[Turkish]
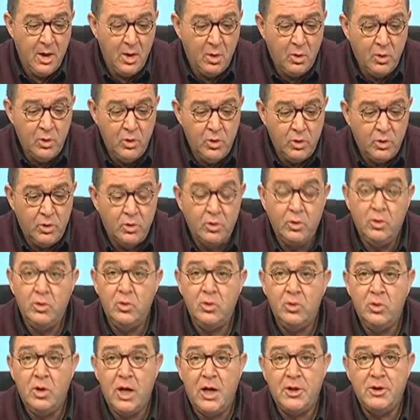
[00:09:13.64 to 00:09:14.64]

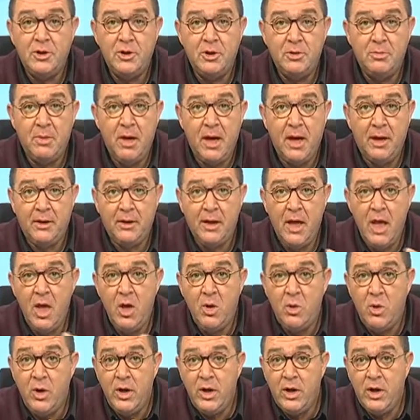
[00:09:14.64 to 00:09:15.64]
uyuşturucu kaçırmayan,
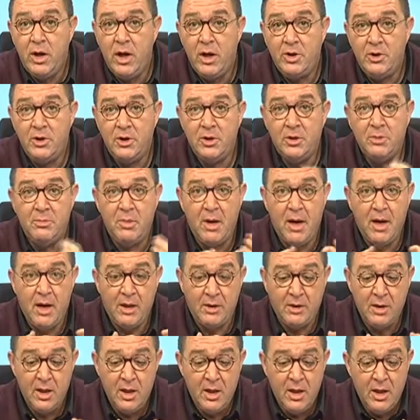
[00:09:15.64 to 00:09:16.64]
eroin kaçırmayan,
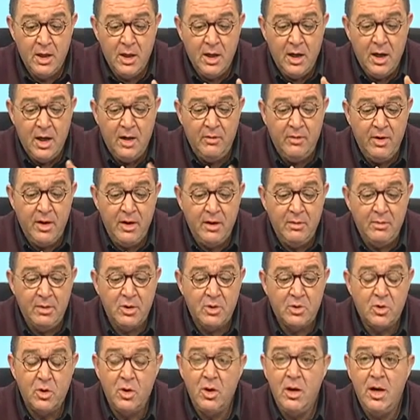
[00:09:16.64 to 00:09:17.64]
Efendime
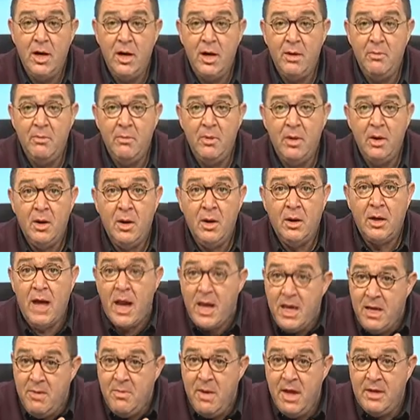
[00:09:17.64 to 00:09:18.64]
söyleyeyim
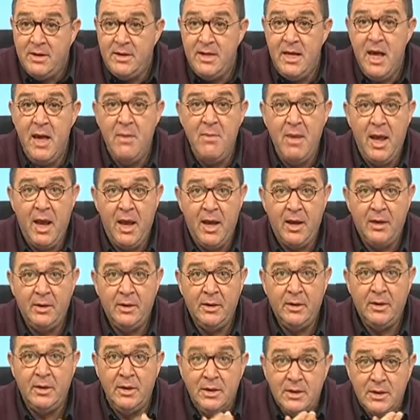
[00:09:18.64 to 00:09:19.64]
ganimet yemeyen,
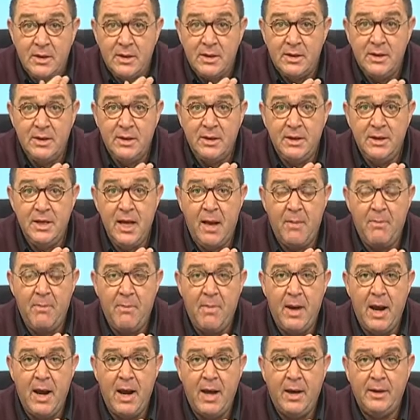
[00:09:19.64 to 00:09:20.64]
hırsızlık
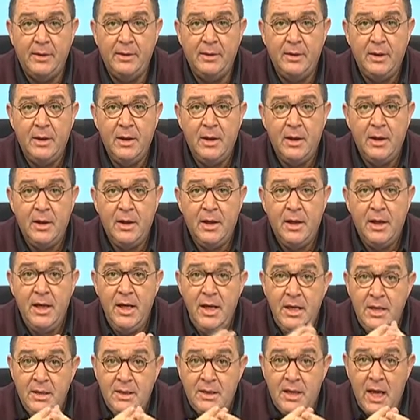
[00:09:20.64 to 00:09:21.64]
yapmayan,
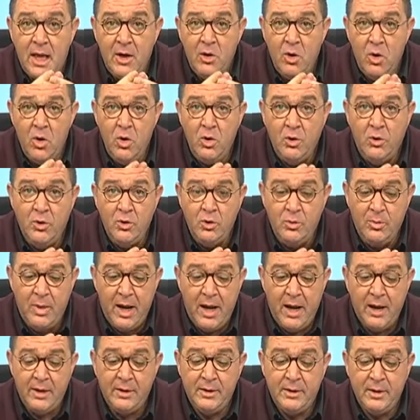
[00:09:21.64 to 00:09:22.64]
insan
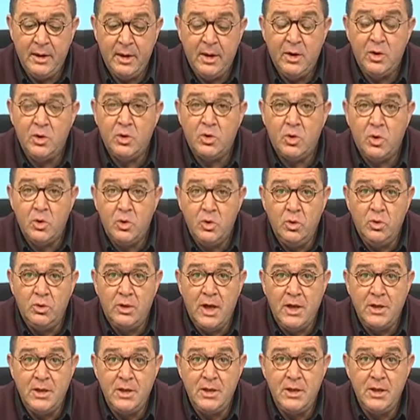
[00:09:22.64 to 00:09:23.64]
öldürmeyen, çocuk
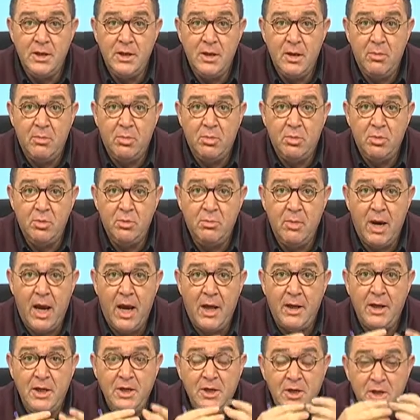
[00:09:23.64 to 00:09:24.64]
tacizinde
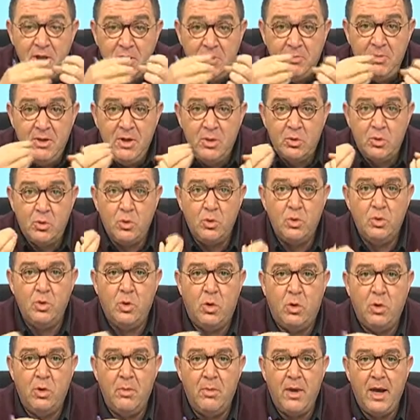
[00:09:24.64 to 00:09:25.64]
bulunmayan, hiçbir suçu
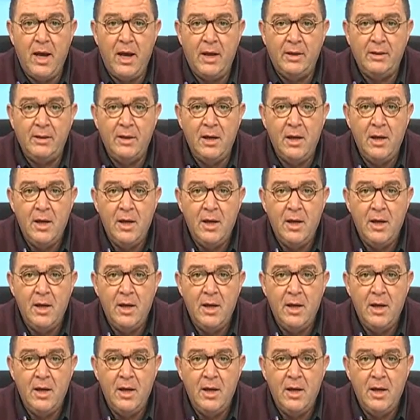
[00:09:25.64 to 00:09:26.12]
olmayan